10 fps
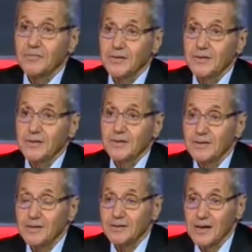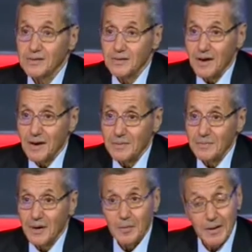في قطاع الزراعه
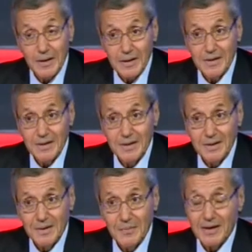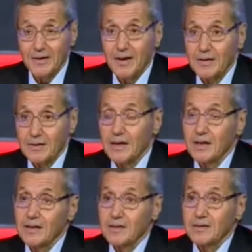اخبارها ايه؟ ما احنا النهارده
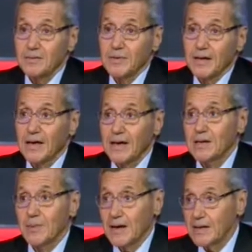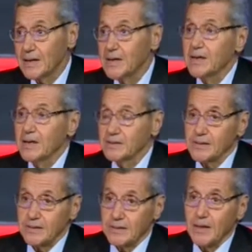بنتكلم على
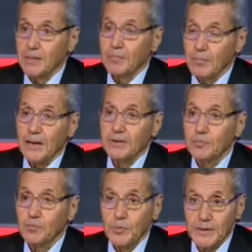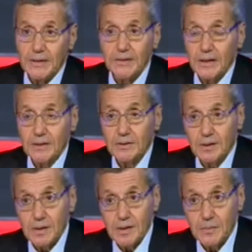استخدام بعض المبيدات
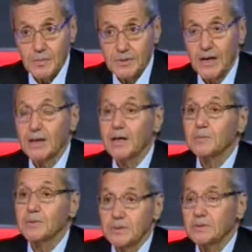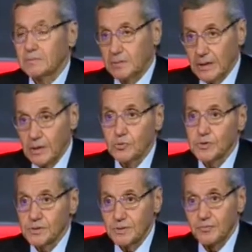الضاره بالصحه هي
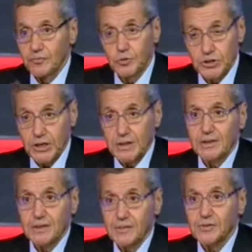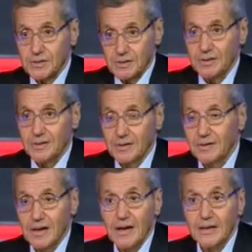بتلوث الفود تشين نفس
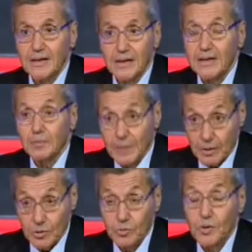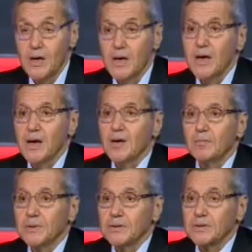الاكل اللي احنا بناكله
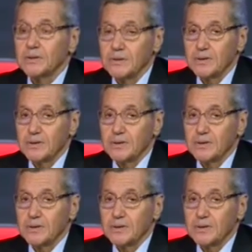بت